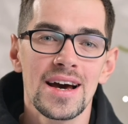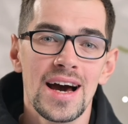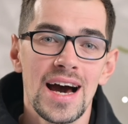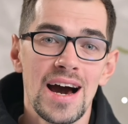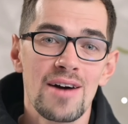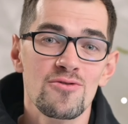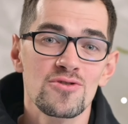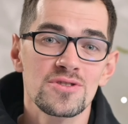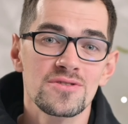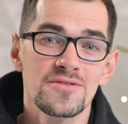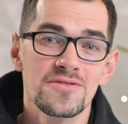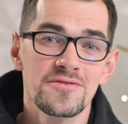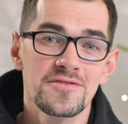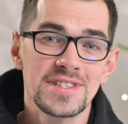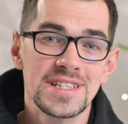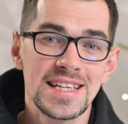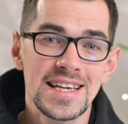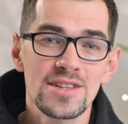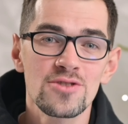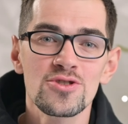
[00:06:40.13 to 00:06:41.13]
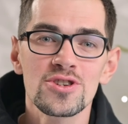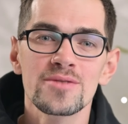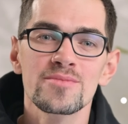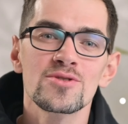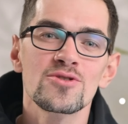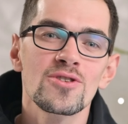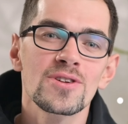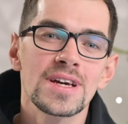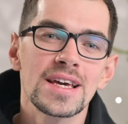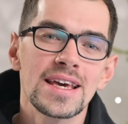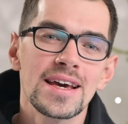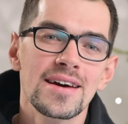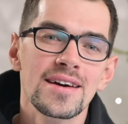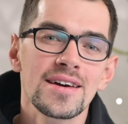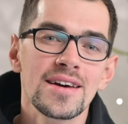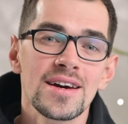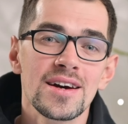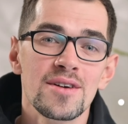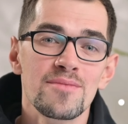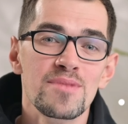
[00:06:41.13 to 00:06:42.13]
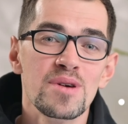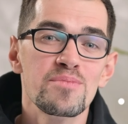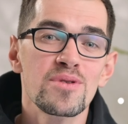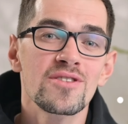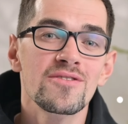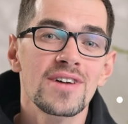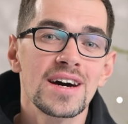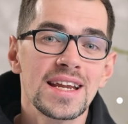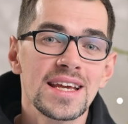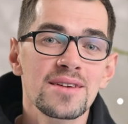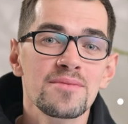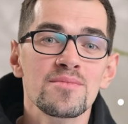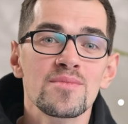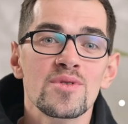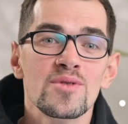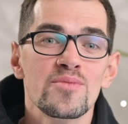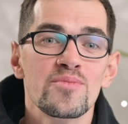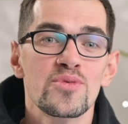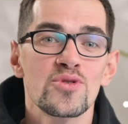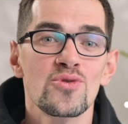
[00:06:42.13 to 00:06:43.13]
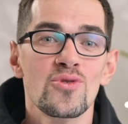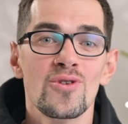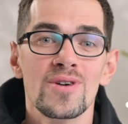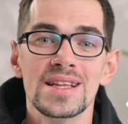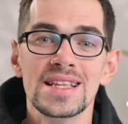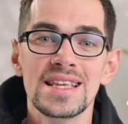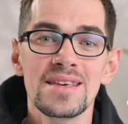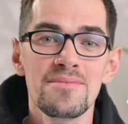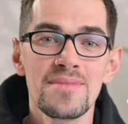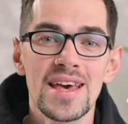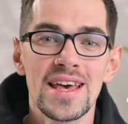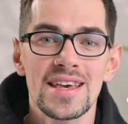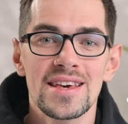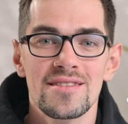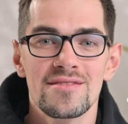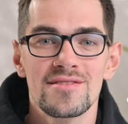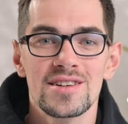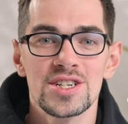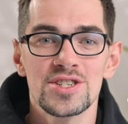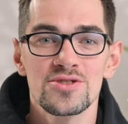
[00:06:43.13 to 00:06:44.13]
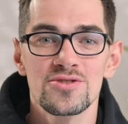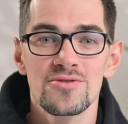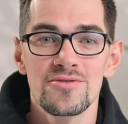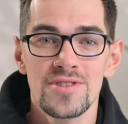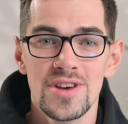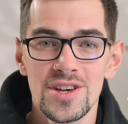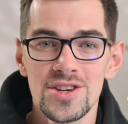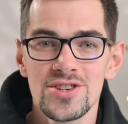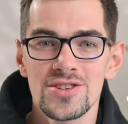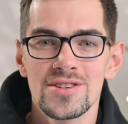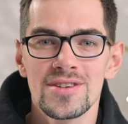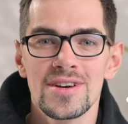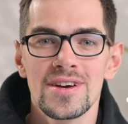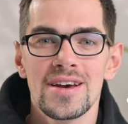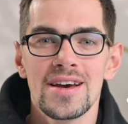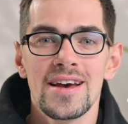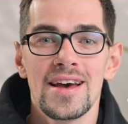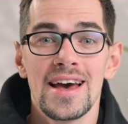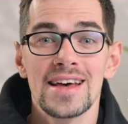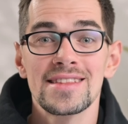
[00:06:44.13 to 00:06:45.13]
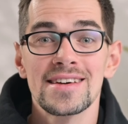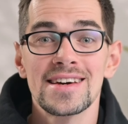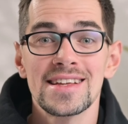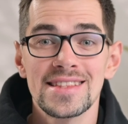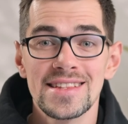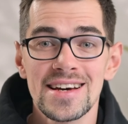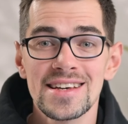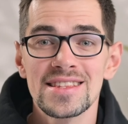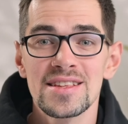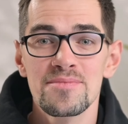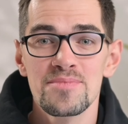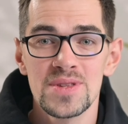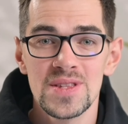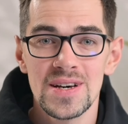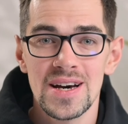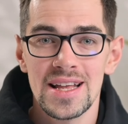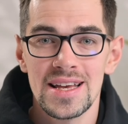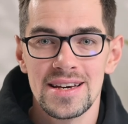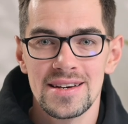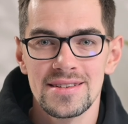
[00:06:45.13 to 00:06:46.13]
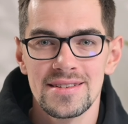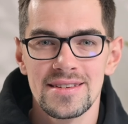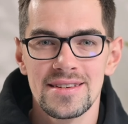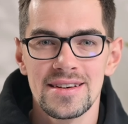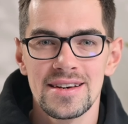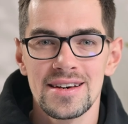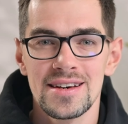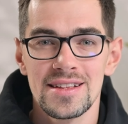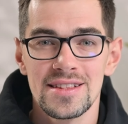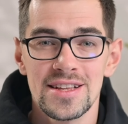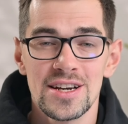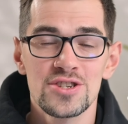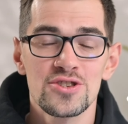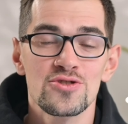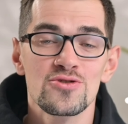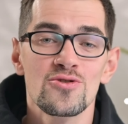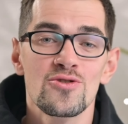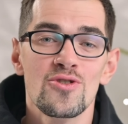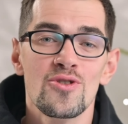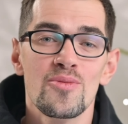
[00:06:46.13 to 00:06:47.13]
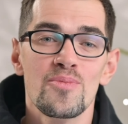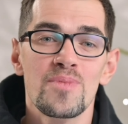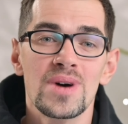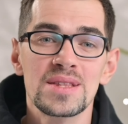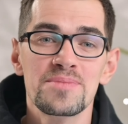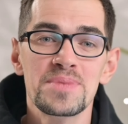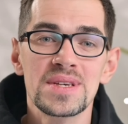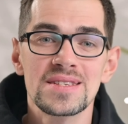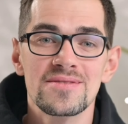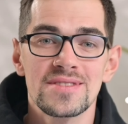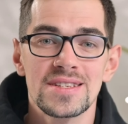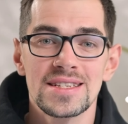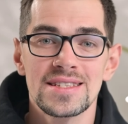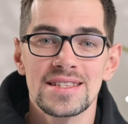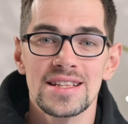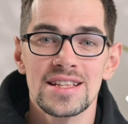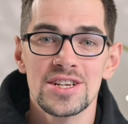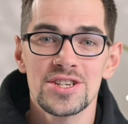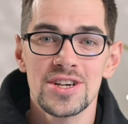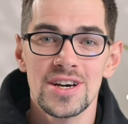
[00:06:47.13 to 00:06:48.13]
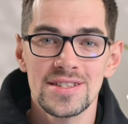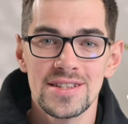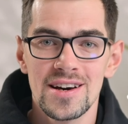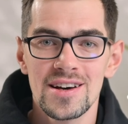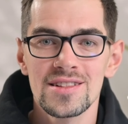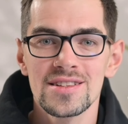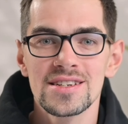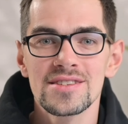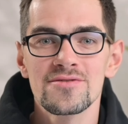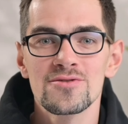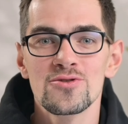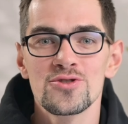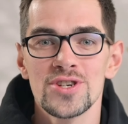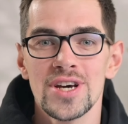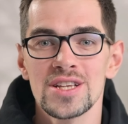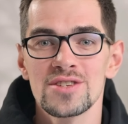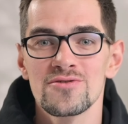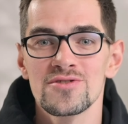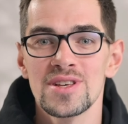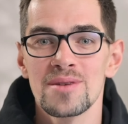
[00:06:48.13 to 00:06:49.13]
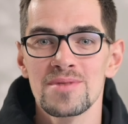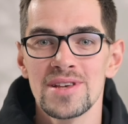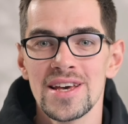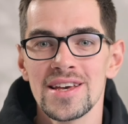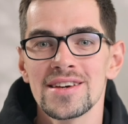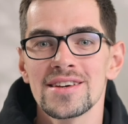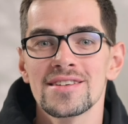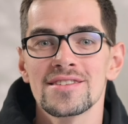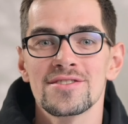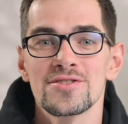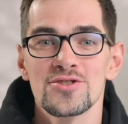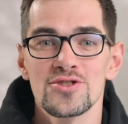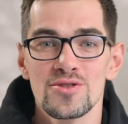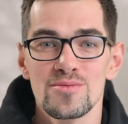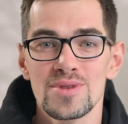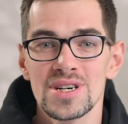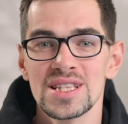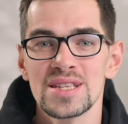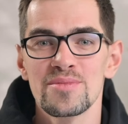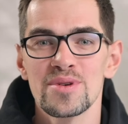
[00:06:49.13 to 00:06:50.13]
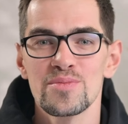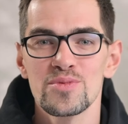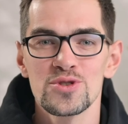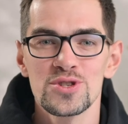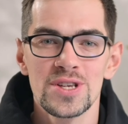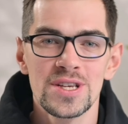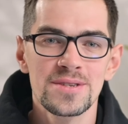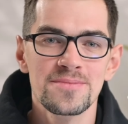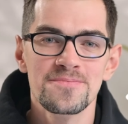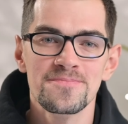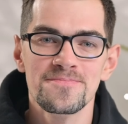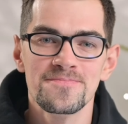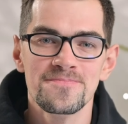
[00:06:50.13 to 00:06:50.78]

А вот в следующем ролике мы поговорим про не менее важную вещь – это контактные педали. Так что подписывайтесь на наш канал и включайте уведомления, чтобы это не пропустить.